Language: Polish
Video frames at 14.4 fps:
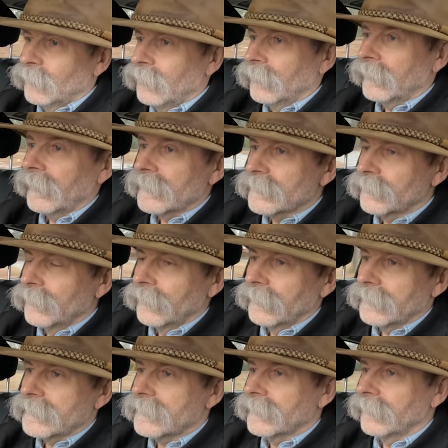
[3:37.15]

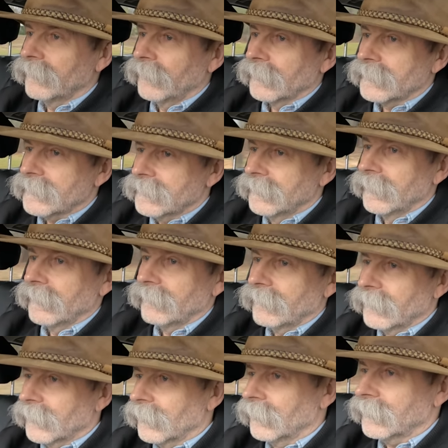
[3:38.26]
pokazujące wiosnę
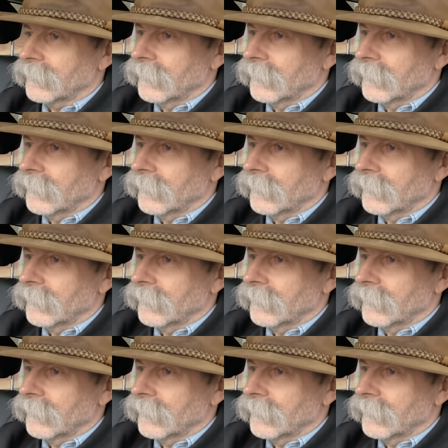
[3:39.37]
w rok